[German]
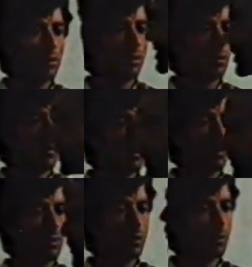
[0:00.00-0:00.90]
Ich wollte damit nur
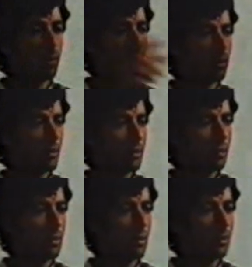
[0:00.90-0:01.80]
zeigen, dass die mich hier nicht
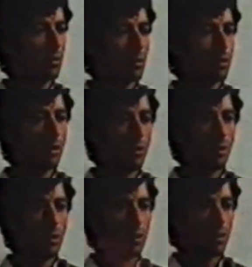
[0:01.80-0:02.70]
festhalten können. Was
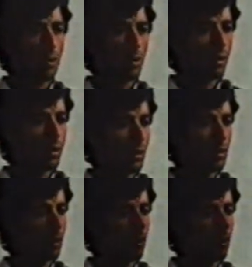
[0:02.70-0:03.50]
die können, ist mich am Arsch